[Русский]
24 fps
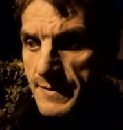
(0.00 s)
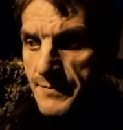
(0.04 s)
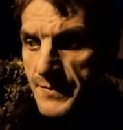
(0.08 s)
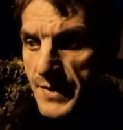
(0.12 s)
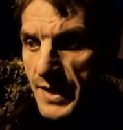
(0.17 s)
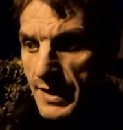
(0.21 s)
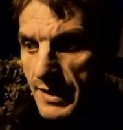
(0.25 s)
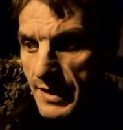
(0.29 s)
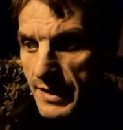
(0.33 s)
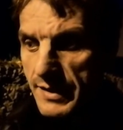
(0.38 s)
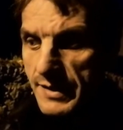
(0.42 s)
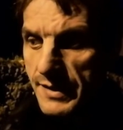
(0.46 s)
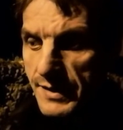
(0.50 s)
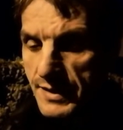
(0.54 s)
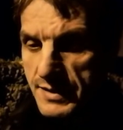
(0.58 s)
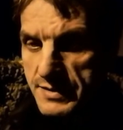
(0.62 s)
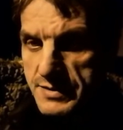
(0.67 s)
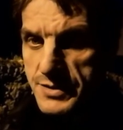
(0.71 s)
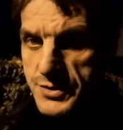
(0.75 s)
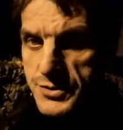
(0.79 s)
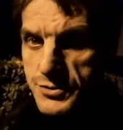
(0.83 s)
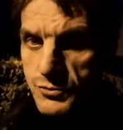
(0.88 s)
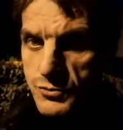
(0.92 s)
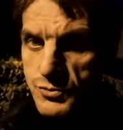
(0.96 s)
А
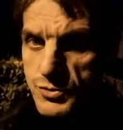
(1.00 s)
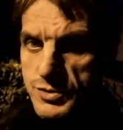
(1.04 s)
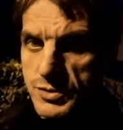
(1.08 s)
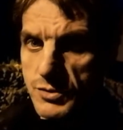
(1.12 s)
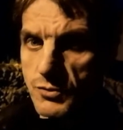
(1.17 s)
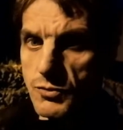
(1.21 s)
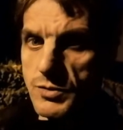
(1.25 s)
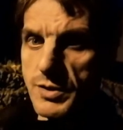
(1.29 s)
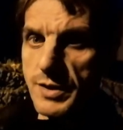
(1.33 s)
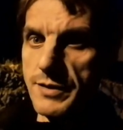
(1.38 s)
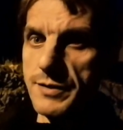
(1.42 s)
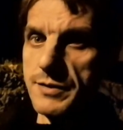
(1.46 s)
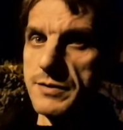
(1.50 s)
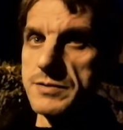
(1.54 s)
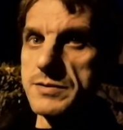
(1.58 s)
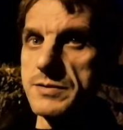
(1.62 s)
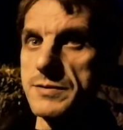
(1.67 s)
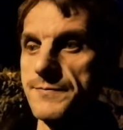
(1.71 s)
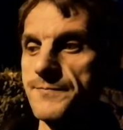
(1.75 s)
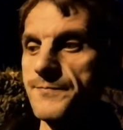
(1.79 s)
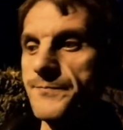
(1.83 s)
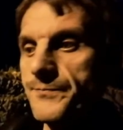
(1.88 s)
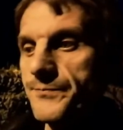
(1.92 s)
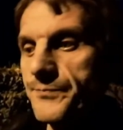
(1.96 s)
греться же нужно
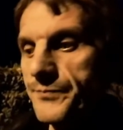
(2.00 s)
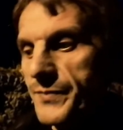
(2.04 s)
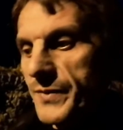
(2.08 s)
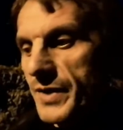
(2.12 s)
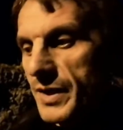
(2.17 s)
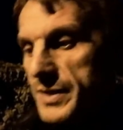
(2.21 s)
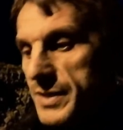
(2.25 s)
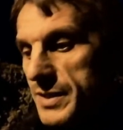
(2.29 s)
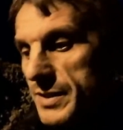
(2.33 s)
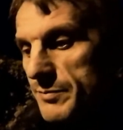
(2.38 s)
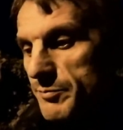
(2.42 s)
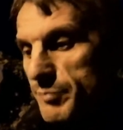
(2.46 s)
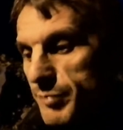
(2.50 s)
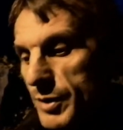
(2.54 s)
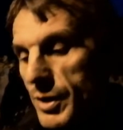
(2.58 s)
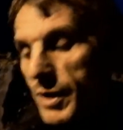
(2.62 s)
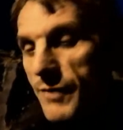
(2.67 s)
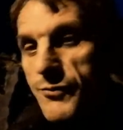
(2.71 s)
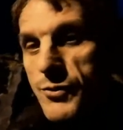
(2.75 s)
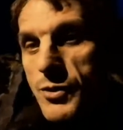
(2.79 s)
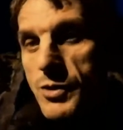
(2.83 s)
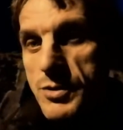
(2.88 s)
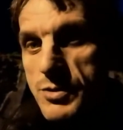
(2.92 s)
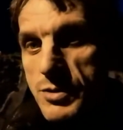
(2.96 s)
украинцам. И
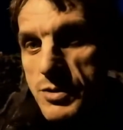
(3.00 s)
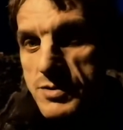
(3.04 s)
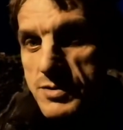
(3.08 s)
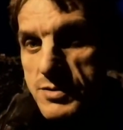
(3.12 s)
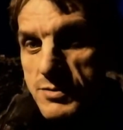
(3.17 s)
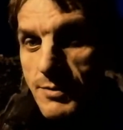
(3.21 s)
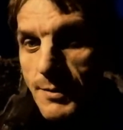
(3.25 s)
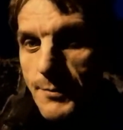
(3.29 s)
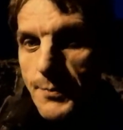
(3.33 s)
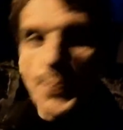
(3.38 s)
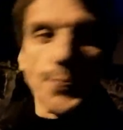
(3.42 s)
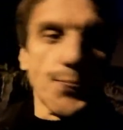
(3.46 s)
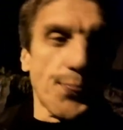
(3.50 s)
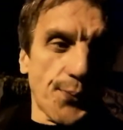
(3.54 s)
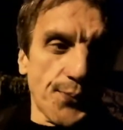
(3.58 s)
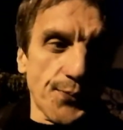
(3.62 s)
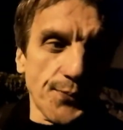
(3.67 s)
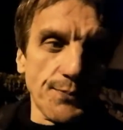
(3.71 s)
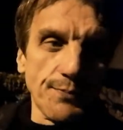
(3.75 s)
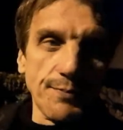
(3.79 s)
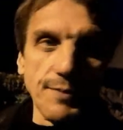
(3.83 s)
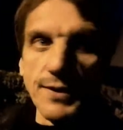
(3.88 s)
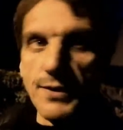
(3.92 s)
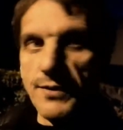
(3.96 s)
правительство,
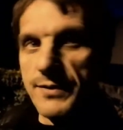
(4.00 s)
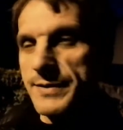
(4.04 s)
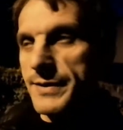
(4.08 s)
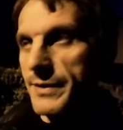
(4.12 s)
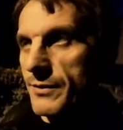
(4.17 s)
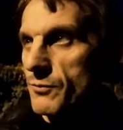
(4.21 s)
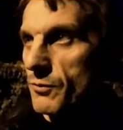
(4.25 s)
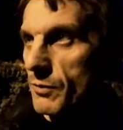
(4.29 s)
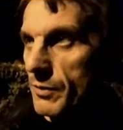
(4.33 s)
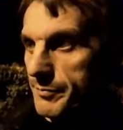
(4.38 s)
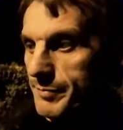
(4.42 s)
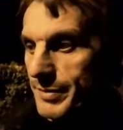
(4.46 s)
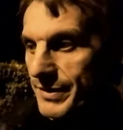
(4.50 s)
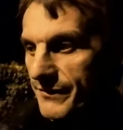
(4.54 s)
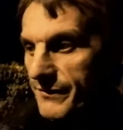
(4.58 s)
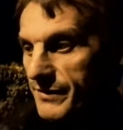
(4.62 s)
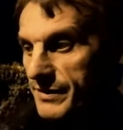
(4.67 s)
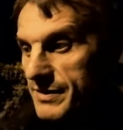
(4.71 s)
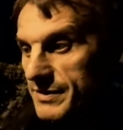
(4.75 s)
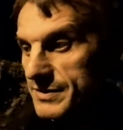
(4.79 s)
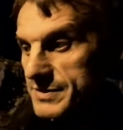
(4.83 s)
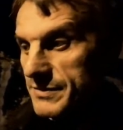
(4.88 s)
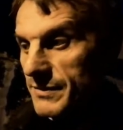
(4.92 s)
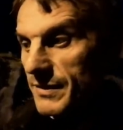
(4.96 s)
бля, вот такое
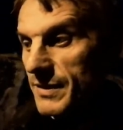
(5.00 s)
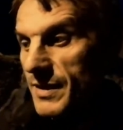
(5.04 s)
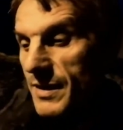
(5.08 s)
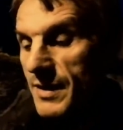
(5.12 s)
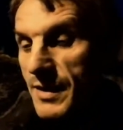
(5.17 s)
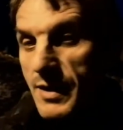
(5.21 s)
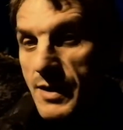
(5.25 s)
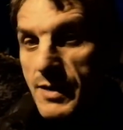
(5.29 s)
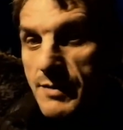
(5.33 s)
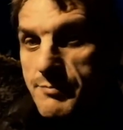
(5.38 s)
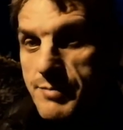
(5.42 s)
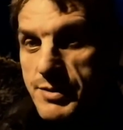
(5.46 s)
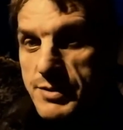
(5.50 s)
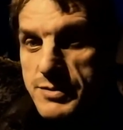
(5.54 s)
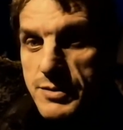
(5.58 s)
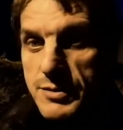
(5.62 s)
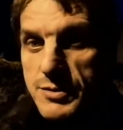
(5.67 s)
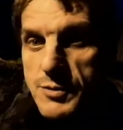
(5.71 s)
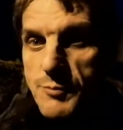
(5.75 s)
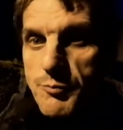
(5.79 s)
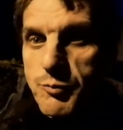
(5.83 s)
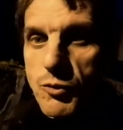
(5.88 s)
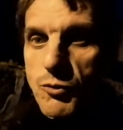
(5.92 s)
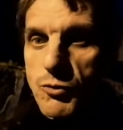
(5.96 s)
правительство,
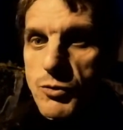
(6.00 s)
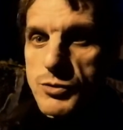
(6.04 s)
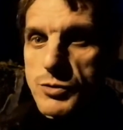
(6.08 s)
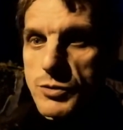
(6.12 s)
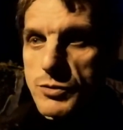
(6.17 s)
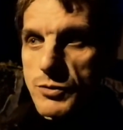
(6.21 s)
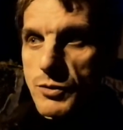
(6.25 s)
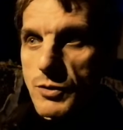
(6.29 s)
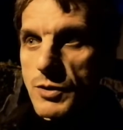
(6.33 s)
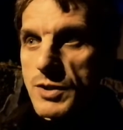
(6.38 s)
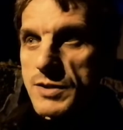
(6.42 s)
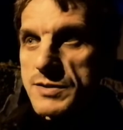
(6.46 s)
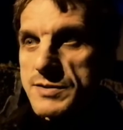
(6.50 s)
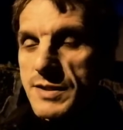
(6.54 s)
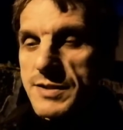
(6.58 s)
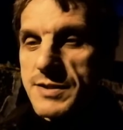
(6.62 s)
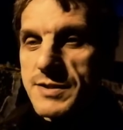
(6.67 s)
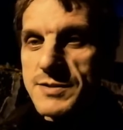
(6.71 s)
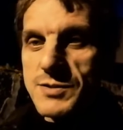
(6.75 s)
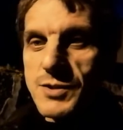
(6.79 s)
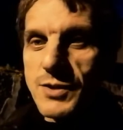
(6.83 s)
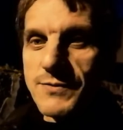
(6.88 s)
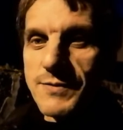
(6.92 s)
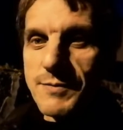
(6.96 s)
бежит к Путину за
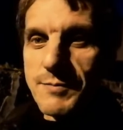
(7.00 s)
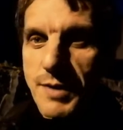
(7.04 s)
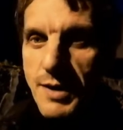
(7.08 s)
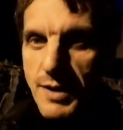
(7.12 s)
дешевым